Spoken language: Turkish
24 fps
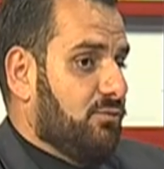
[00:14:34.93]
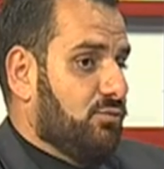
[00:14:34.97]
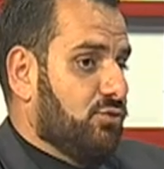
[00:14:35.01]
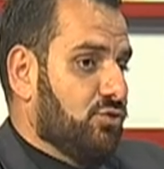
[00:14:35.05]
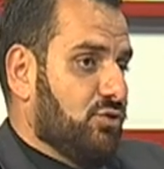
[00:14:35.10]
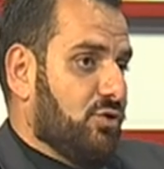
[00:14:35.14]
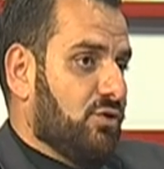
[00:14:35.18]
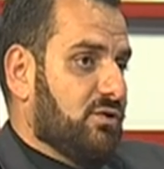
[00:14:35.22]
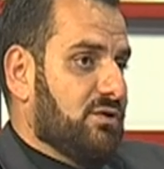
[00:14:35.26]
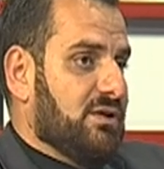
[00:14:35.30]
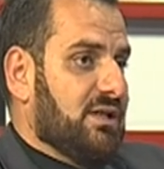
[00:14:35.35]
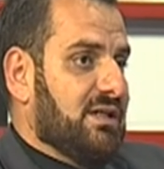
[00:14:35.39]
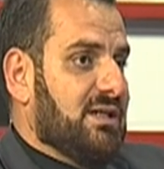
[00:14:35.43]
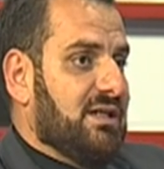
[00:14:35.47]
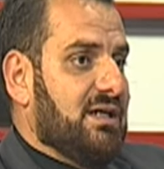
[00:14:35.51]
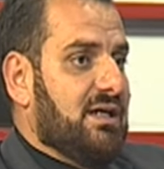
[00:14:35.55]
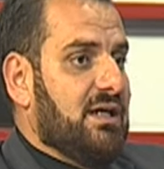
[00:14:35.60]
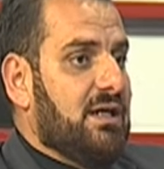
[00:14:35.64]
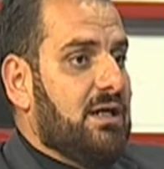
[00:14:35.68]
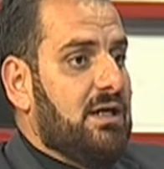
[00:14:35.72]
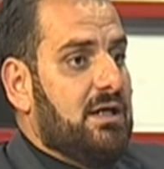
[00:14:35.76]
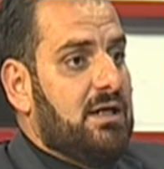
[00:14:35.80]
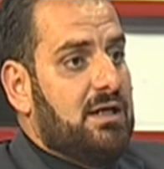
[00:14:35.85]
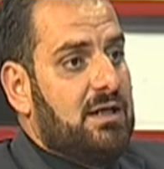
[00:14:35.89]
Bu noktada
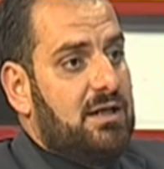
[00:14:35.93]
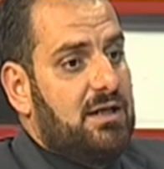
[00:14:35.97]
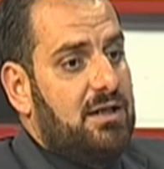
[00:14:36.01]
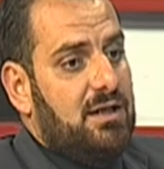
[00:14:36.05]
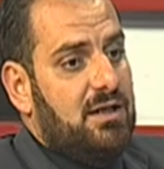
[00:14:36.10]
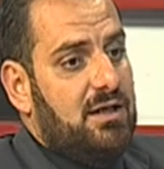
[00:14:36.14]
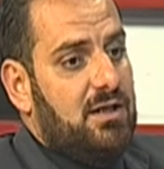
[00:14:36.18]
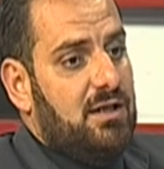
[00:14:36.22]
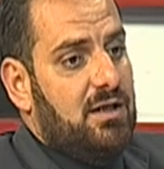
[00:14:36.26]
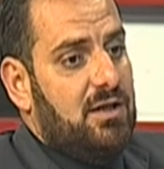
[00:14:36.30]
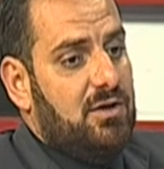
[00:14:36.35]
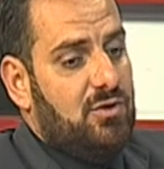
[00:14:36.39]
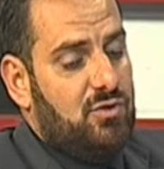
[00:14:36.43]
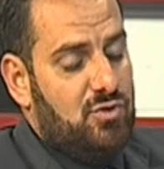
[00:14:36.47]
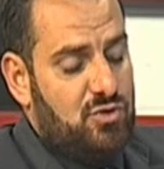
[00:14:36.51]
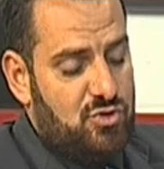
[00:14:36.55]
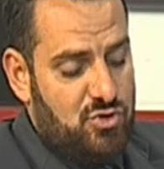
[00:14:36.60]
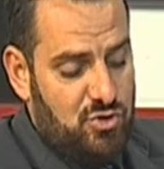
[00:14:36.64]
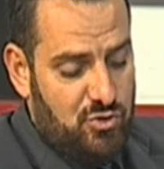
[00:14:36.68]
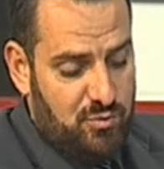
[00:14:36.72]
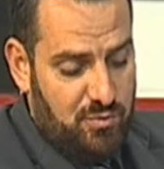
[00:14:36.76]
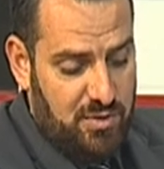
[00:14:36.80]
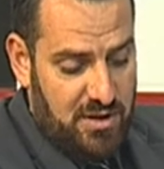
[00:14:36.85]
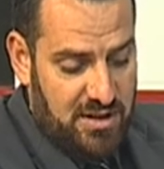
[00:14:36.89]
e,
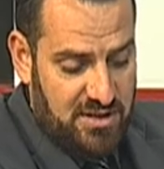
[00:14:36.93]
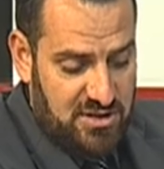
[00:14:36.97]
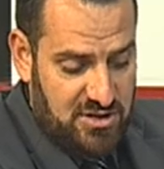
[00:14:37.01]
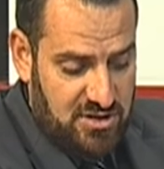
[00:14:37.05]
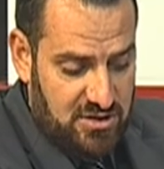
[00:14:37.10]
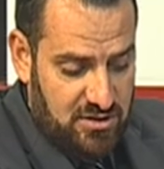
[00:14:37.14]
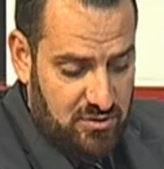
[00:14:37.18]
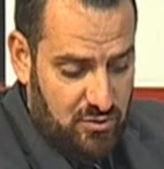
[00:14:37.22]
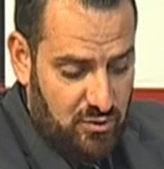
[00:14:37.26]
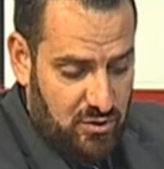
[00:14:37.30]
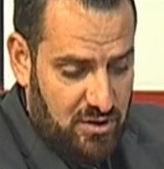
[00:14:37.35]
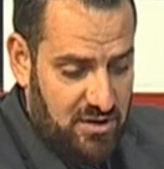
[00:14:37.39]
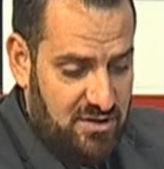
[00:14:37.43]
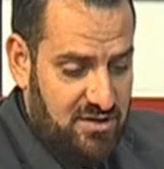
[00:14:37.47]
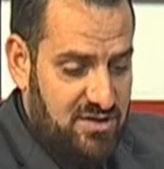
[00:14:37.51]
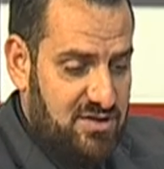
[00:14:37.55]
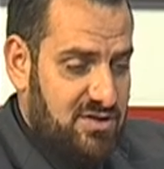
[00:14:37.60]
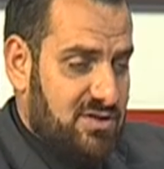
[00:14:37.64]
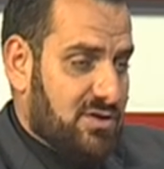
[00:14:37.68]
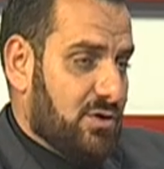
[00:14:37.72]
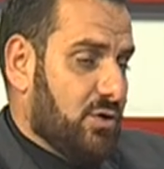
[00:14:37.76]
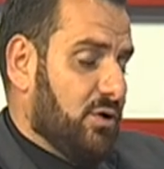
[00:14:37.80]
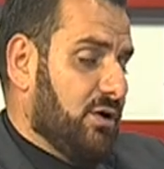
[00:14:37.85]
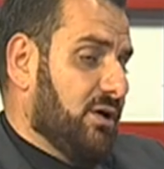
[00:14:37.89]
baş
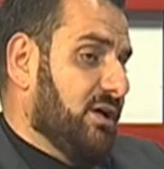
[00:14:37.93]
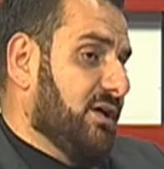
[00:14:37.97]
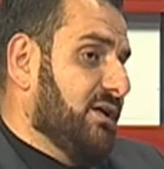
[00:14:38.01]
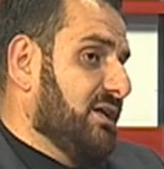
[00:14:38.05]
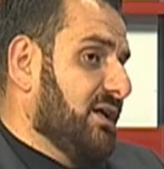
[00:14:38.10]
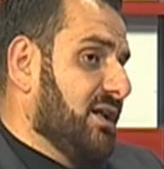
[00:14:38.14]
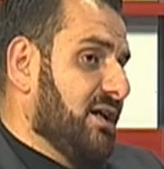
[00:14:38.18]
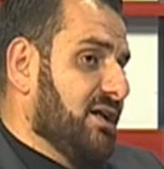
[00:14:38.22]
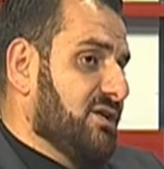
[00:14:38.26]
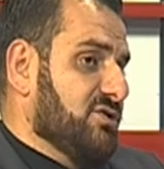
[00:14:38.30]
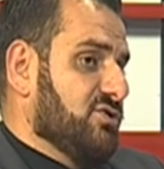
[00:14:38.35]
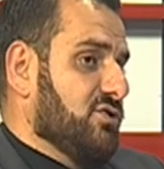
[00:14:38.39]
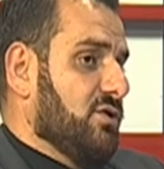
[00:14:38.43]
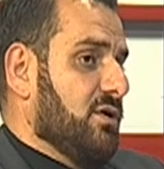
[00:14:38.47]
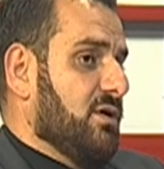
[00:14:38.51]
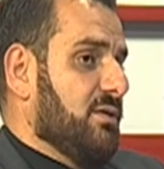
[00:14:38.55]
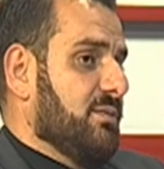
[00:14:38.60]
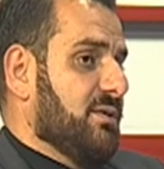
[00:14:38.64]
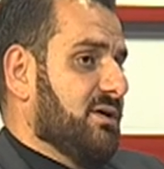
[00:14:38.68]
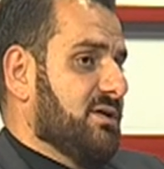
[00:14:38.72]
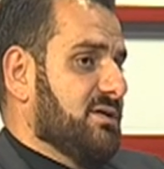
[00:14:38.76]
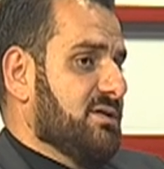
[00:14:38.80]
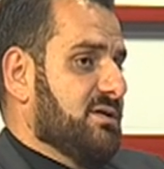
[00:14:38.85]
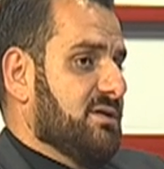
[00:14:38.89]
üretici olarak neler
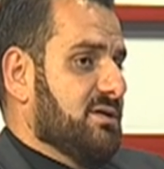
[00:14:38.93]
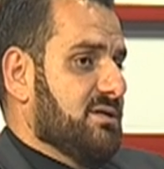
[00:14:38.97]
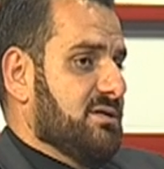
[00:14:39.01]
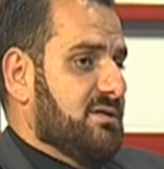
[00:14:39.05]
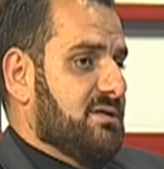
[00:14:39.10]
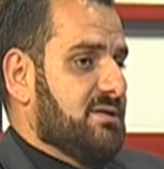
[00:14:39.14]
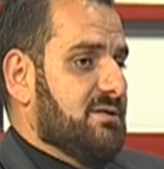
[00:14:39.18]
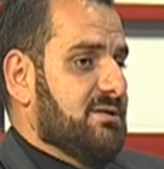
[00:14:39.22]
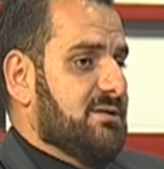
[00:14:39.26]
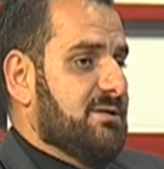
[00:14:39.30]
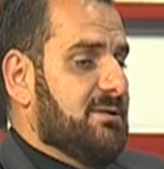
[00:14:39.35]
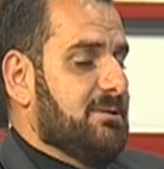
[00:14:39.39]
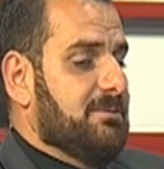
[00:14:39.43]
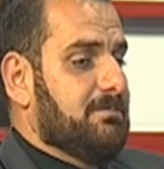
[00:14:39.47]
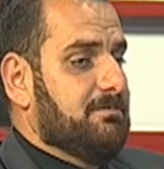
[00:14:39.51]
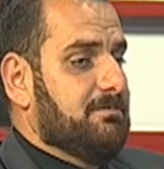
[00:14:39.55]
söylemek istersiniz?